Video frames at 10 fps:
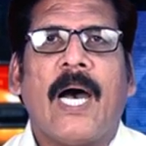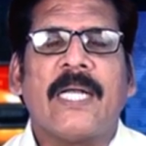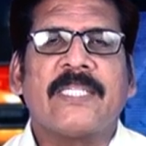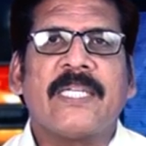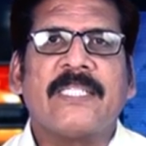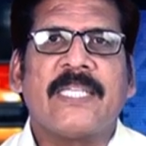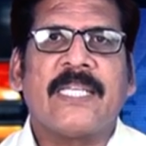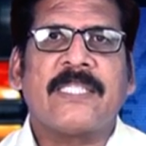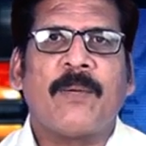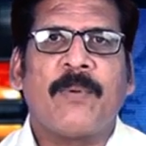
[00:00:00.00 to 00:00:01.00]
ఆచంట
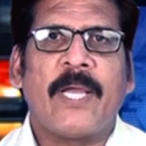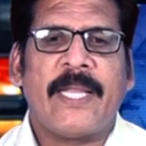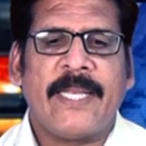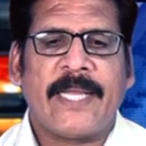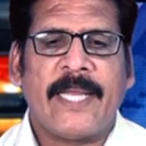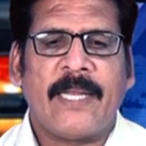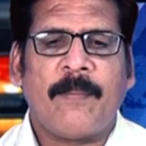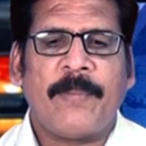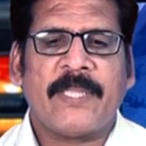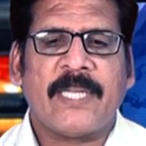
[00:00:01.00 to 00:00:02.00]
శాసనసభ్యుగా ఎన్నికైన
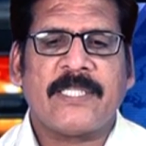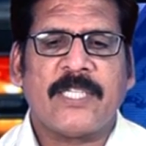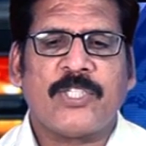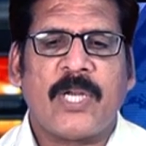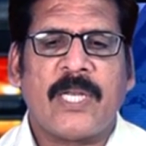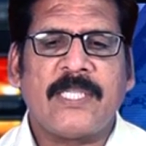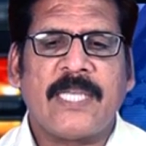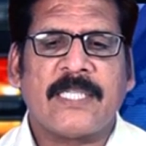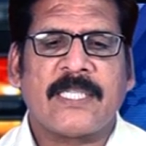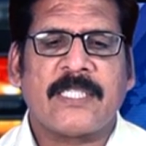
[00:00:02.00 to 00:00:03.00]
పీతన సత్యనారాయణ
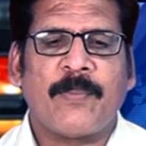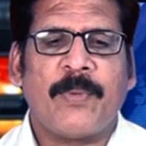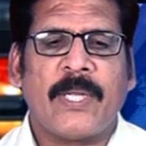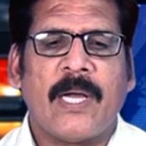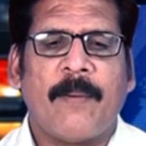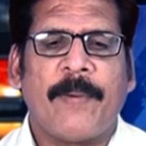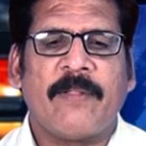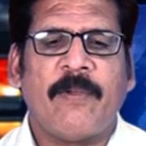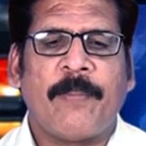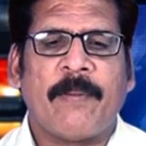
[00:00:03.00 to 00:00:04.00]
శాసనసభ్యునిగా
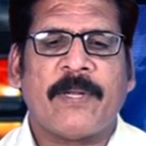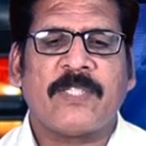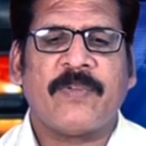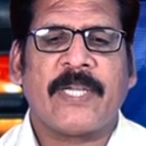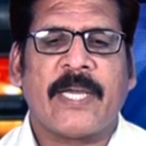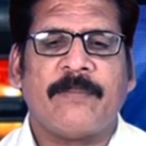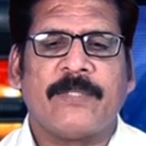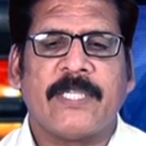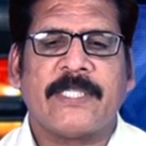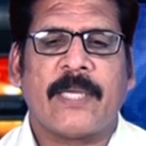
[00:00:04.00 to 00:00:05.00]
పదవి ప్రమాణ స్వీకారం
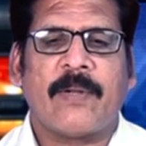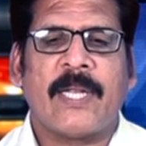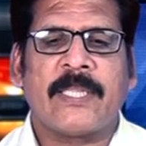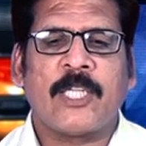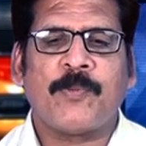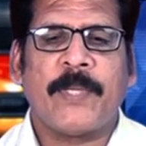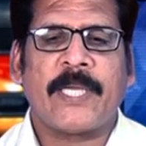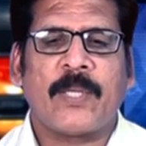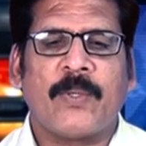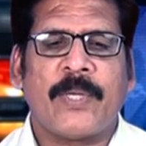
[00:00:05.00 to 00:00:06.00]
చేశారు అనంతరం
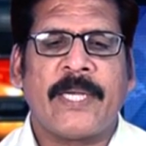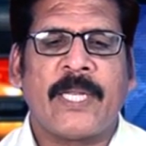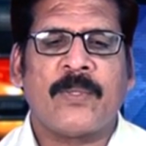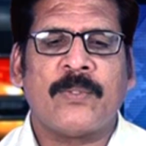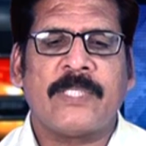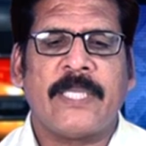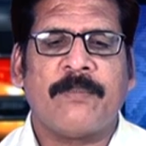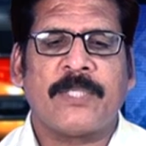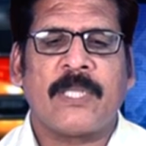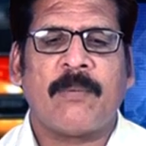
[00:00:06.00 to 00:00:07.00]
స్పీకర్ గోరెంట్లను
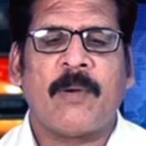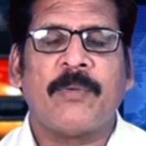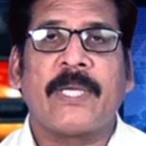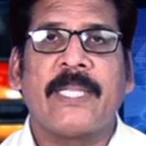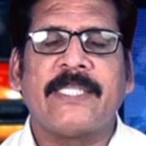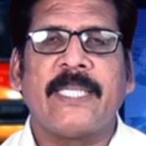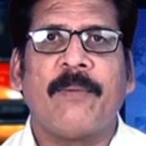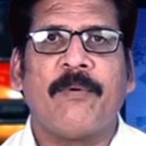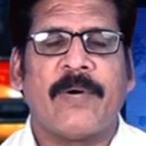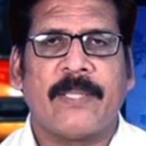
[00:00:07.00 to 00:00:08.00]
సీఎం చంద్రబాబును కలిసి
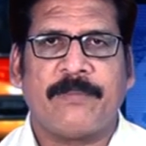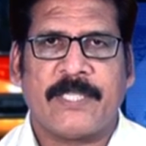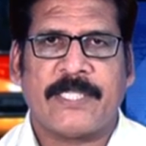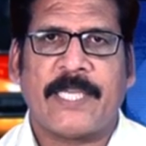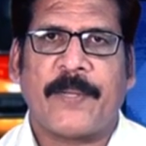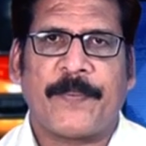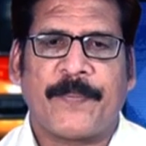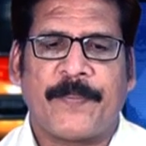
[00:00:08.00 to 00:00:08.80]
అభివాదం చేశారు